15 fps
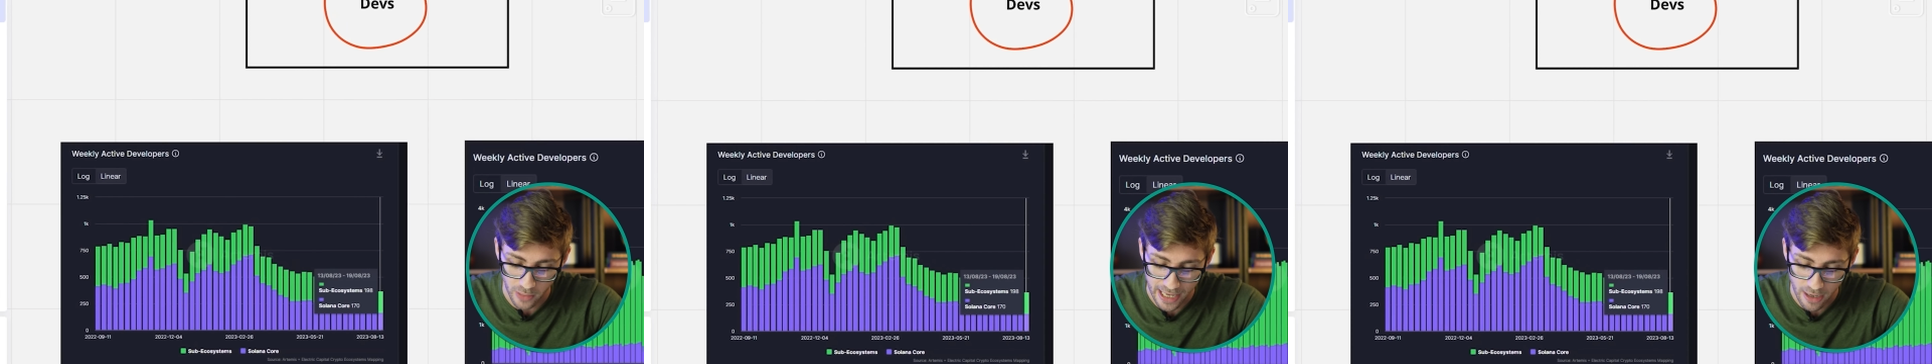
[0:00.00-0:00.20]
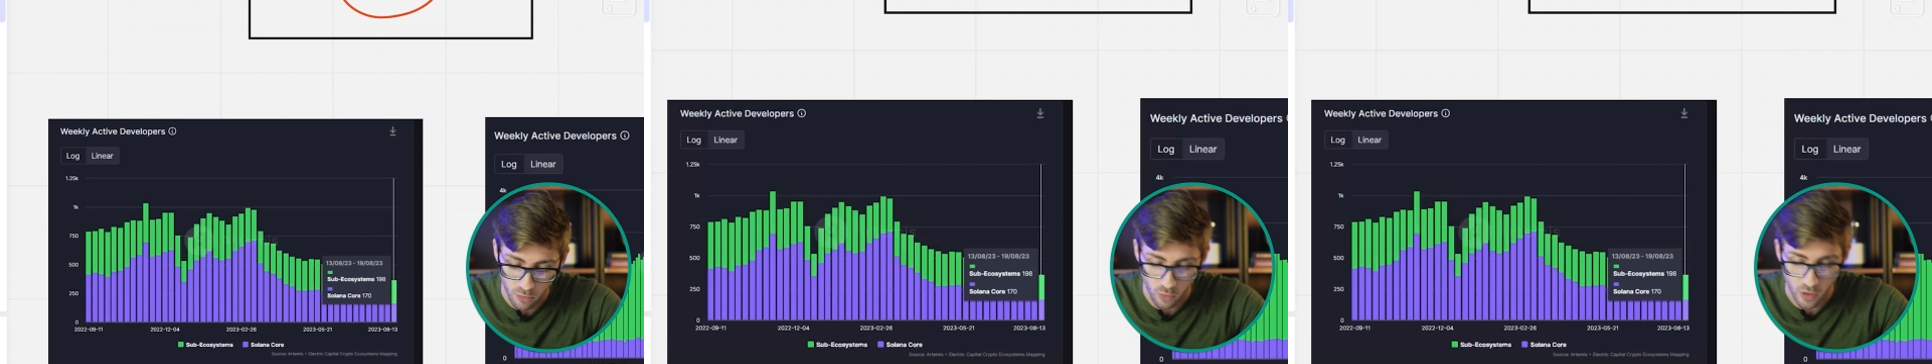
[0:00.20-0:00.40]

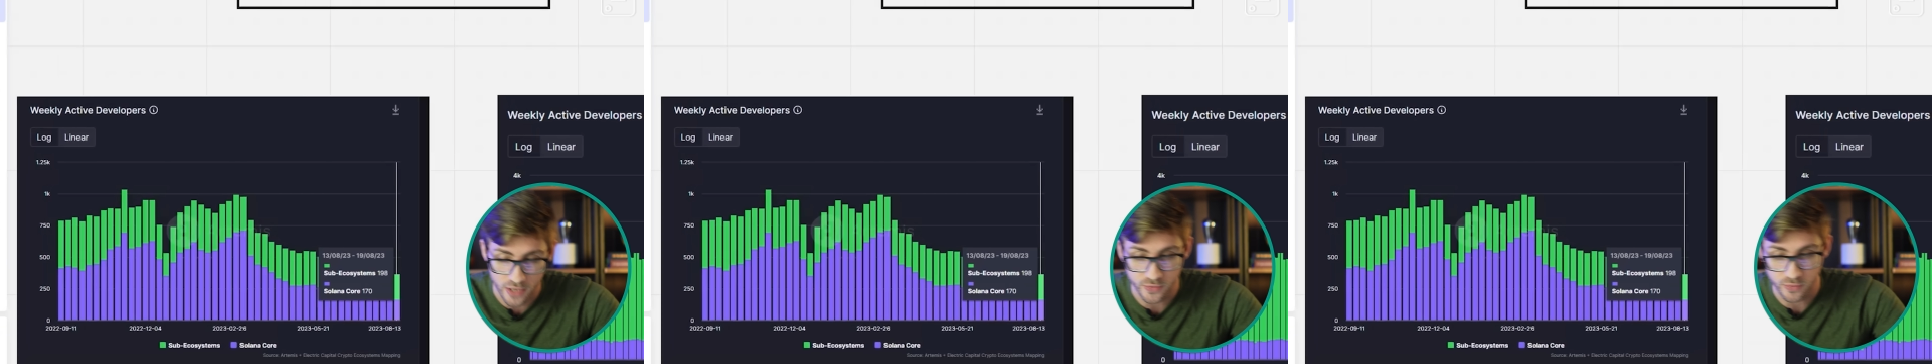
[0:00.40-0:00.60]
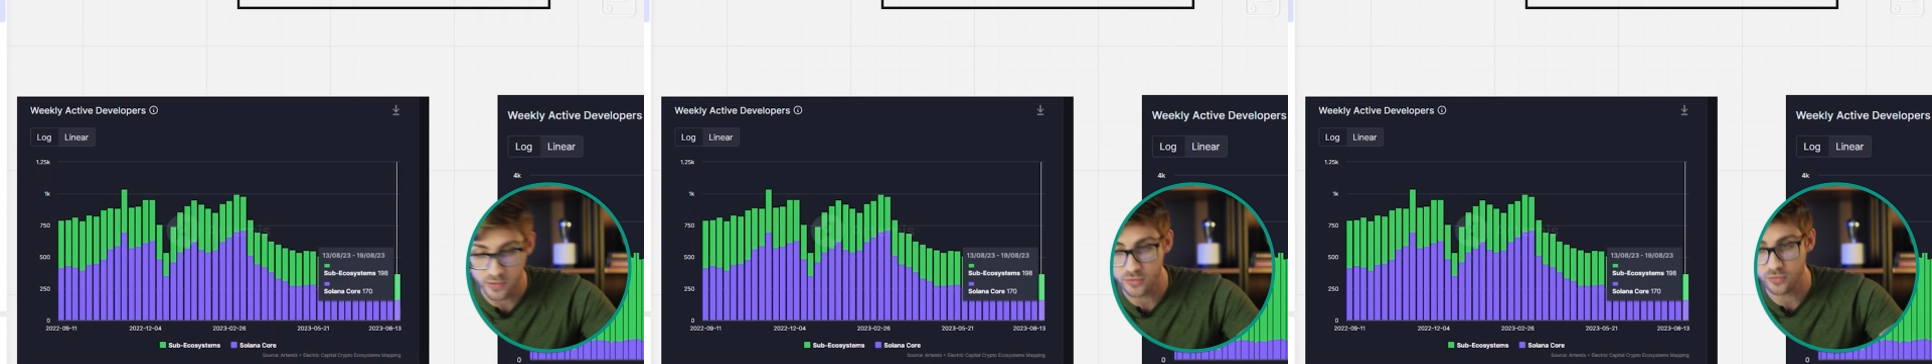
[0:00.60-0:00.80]
ah, o
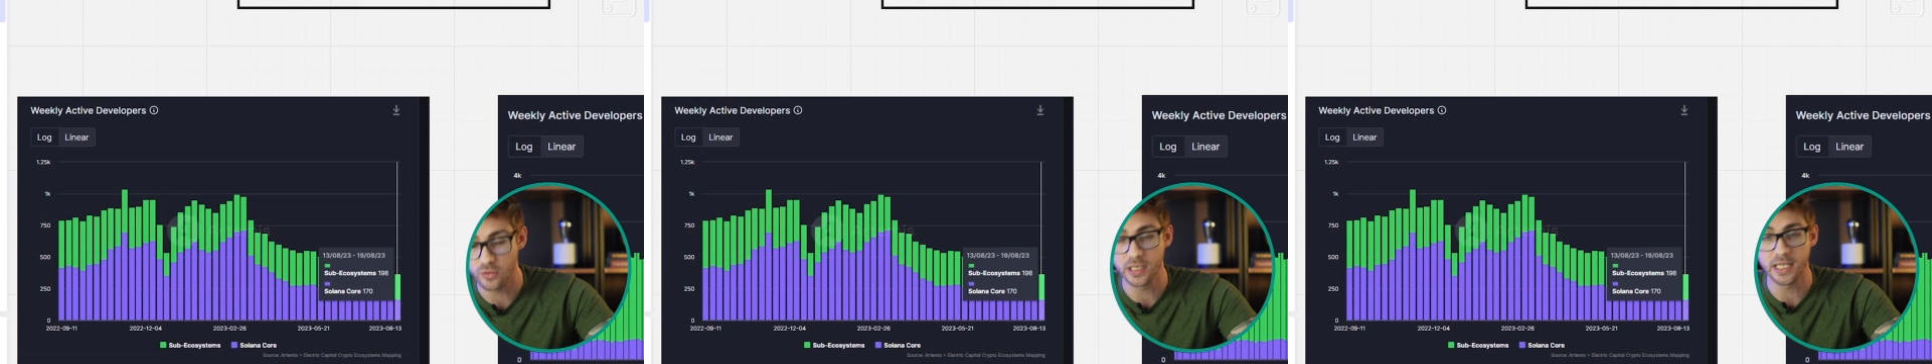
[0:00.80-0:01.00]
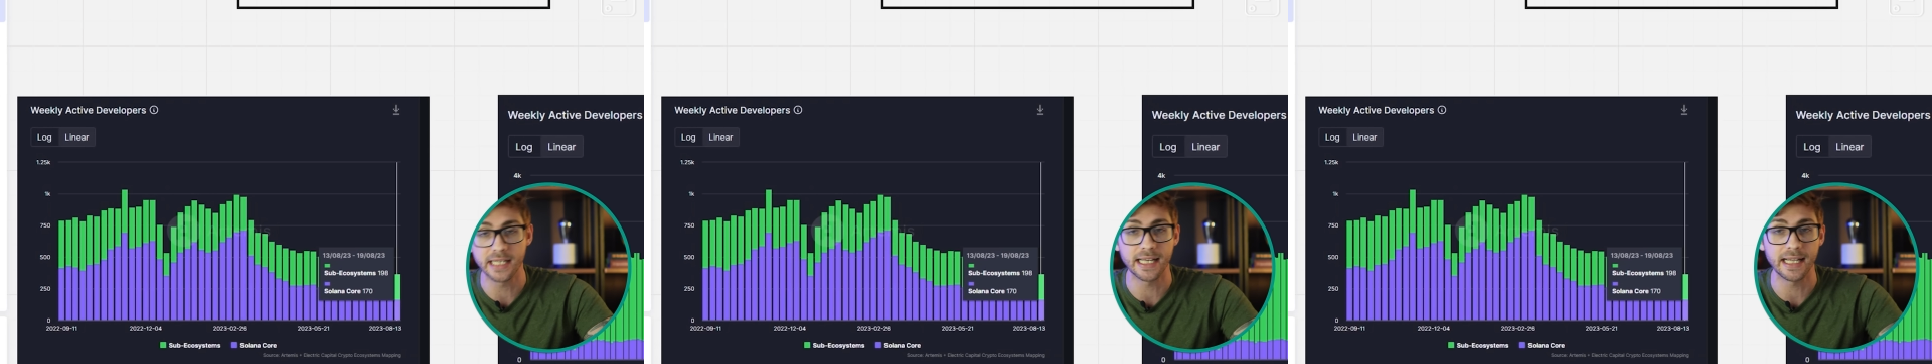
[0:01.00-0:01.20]
código de
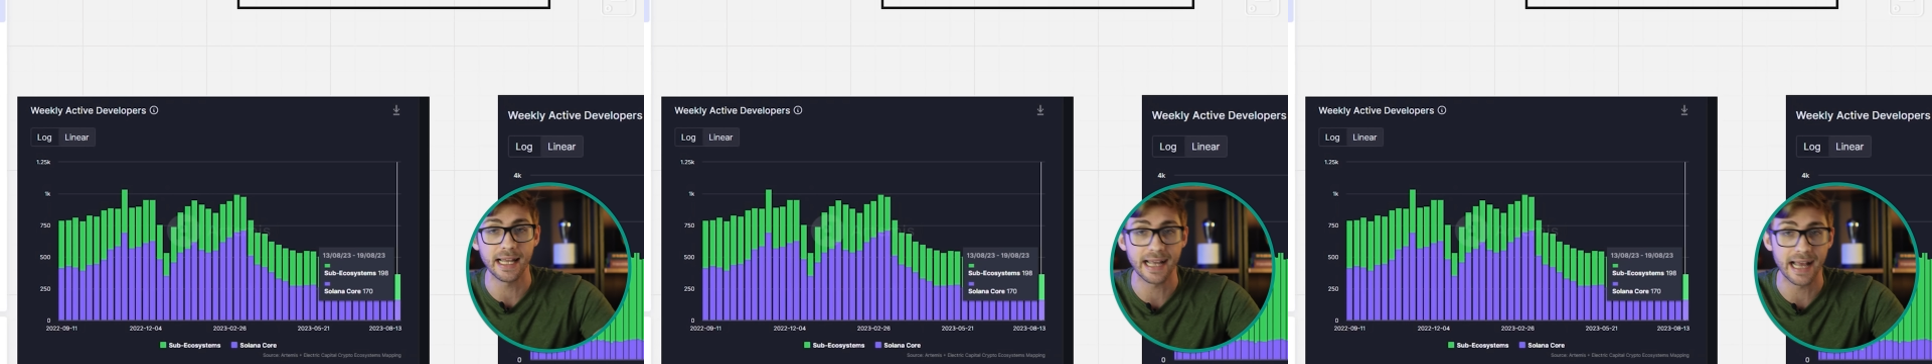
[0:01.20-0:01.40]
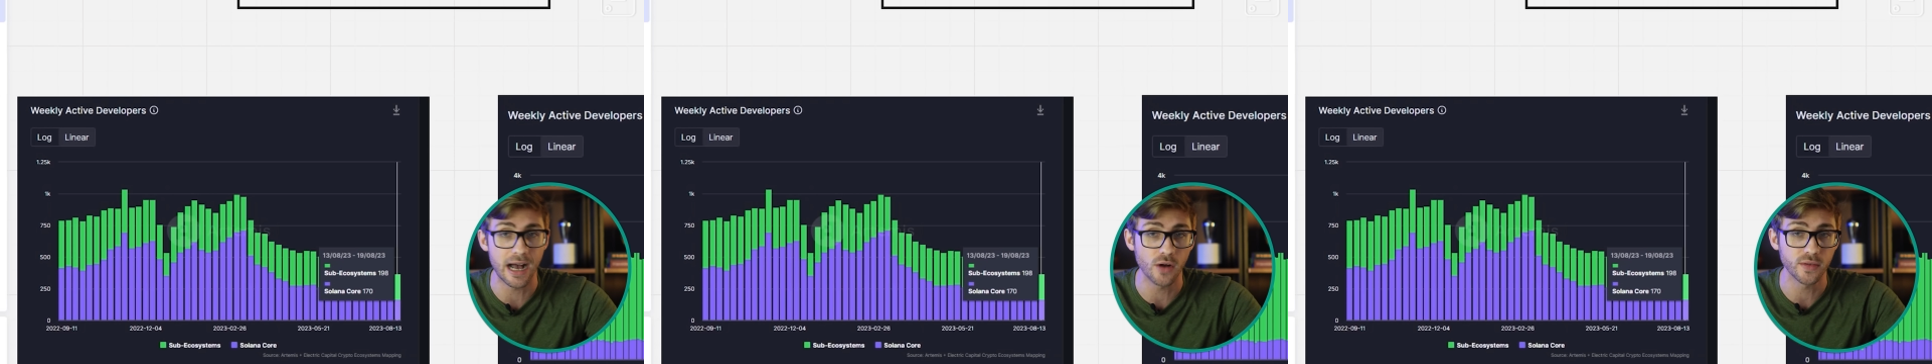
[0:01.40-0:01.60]
Solana é
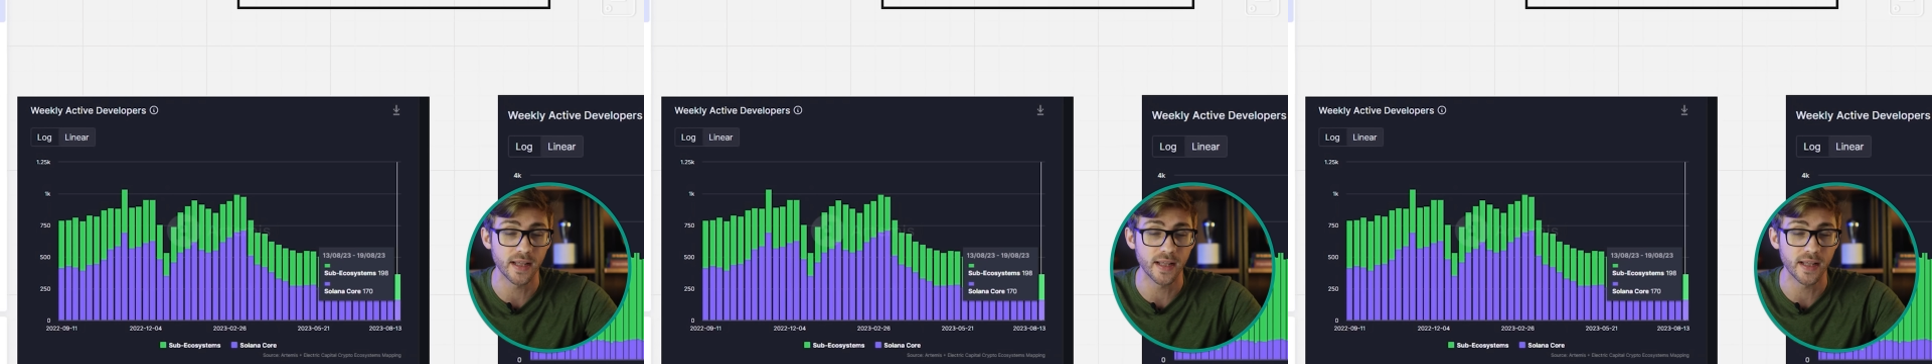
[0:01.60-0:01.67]
legal,